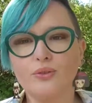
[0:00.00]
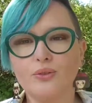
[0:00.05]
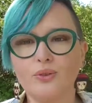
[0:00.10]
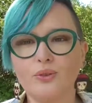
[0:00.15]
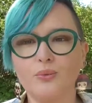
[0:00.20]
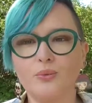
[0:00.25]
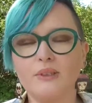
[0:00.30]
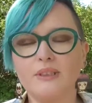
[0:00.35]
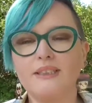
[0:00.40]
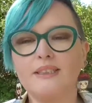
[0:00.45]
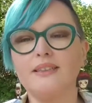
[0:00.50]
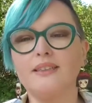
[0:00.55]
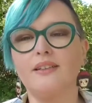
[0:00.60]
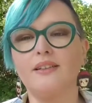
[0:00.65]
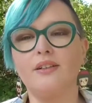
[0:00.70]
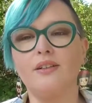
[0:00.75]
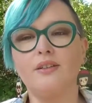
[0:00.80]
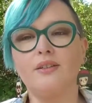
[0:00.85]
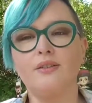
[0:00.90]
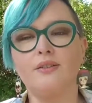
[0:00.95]
Ensuite,
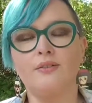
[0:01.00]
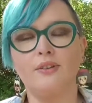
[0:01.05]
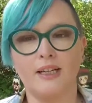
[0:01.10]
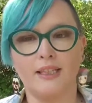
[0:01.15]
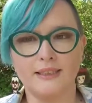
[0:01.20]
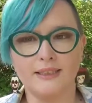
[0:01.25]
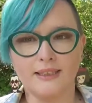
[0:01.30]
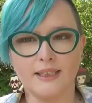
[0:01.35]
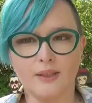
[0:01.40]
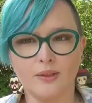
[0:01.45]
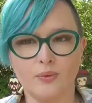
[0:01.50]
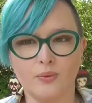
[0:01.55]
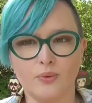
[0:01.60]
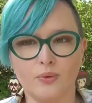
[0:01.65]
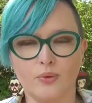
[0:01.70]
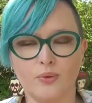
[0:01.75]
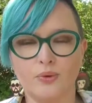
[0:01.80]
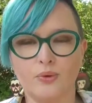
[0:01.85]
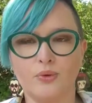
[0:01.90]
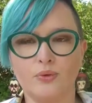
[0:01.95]
le vaccin
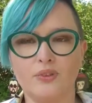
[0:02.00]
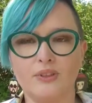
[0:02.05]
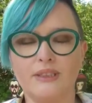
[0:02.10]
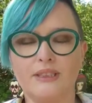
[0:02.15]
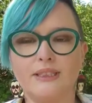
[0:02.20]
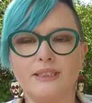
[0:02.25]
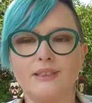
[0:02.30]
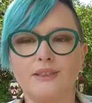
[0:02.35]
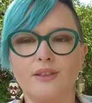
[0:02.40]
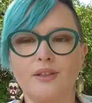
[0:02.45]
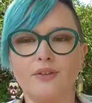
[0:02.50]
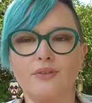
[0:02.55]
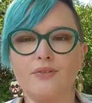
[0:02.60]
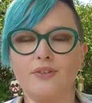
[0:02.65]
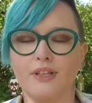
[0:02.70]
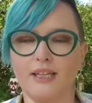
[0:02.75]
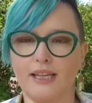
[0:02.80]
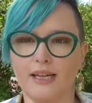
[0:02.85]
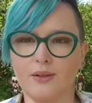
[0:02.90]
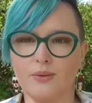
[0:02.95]
contre le
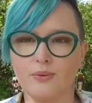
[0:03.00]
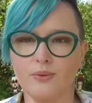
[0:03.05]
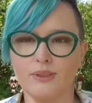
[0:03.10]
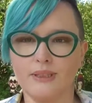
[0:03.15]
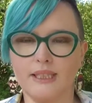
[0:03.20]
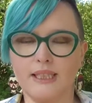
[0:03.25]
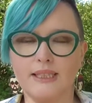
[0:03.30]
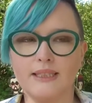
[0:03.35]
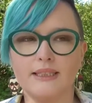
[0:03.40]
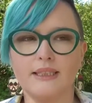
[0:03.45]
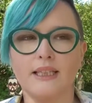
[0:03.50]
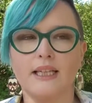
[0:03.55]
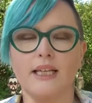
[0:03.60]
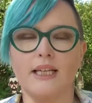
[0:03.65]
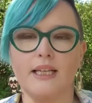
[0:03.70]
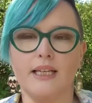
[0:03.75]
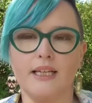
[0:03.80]
Covid-19 et la grossesse.